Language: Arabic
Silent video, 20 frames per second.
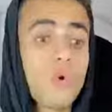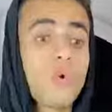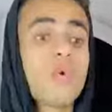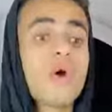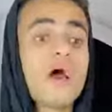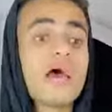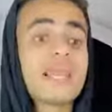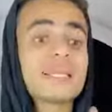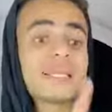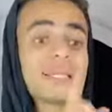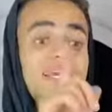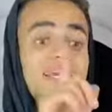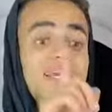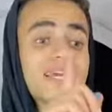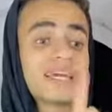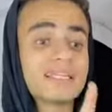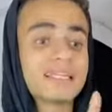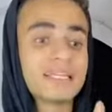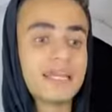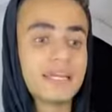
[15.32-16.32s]
ولا
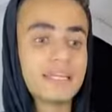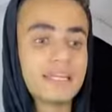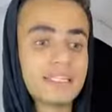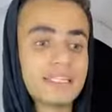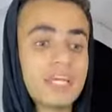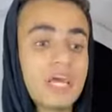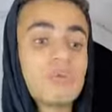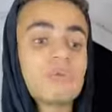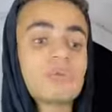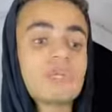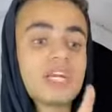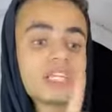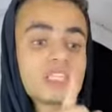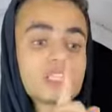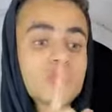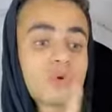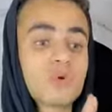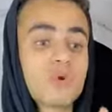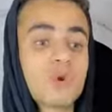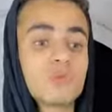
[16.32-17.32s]
دقيقة تاني ده
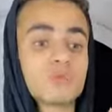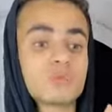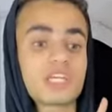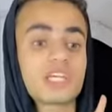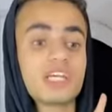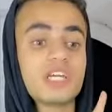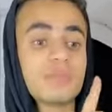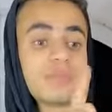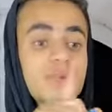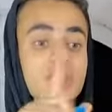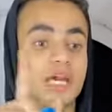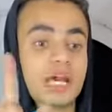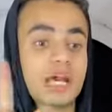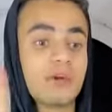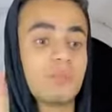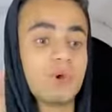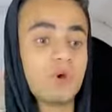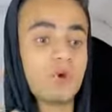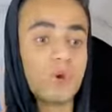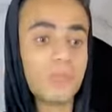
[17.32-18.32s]
المدرسين كلهم شاكين منك
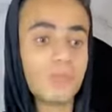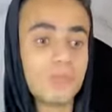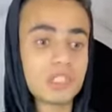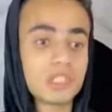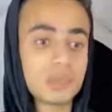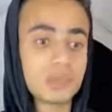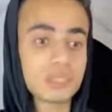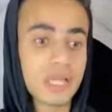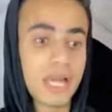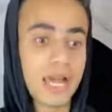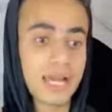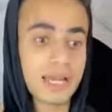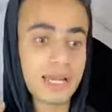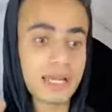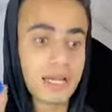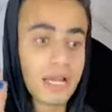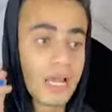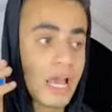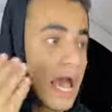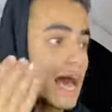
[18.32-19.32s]
لما يقولوا لهم يجوا متأخر
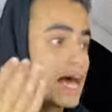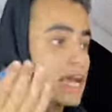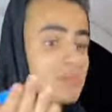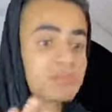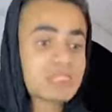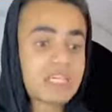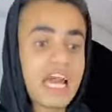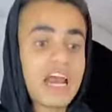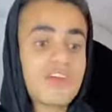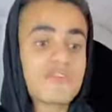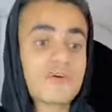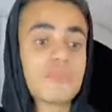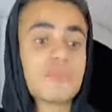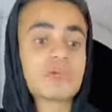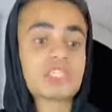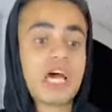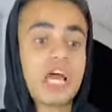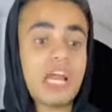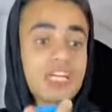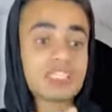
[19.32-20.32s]
انا مش عارف اما
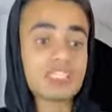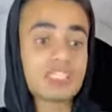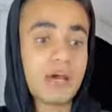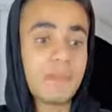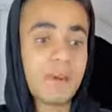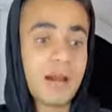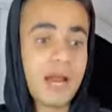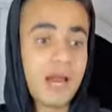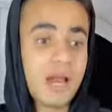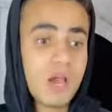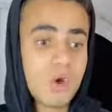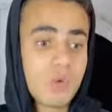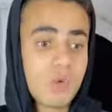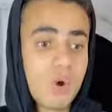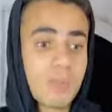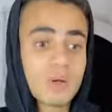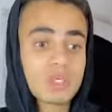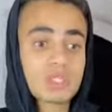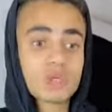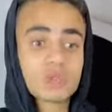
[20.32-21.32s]
صحيك سبعة
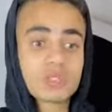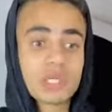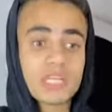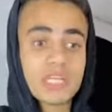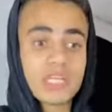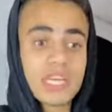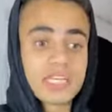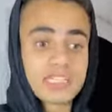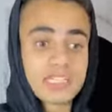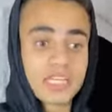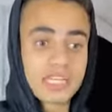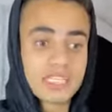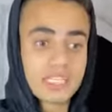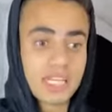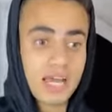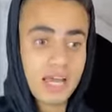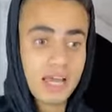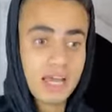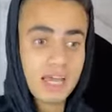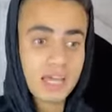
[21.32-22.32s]
واما توصل هناك
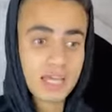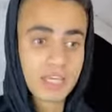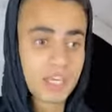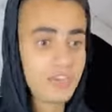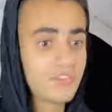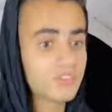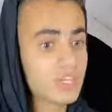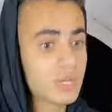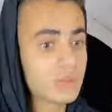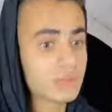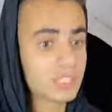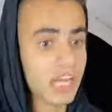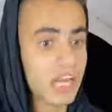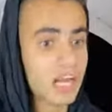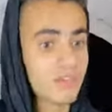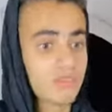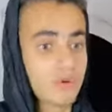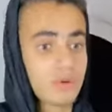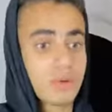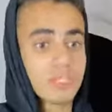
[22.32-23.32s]
تسعة كيف ده مش
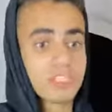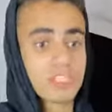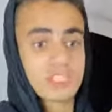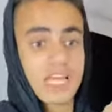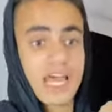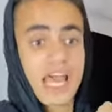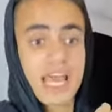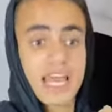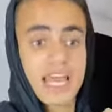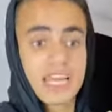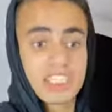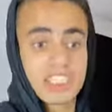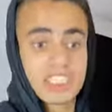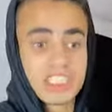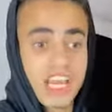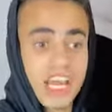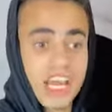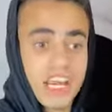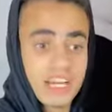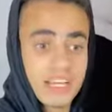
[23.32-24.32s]
عارف والمدرسة اخر
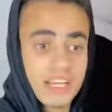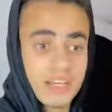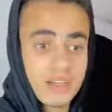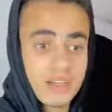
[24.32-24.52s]
الشارع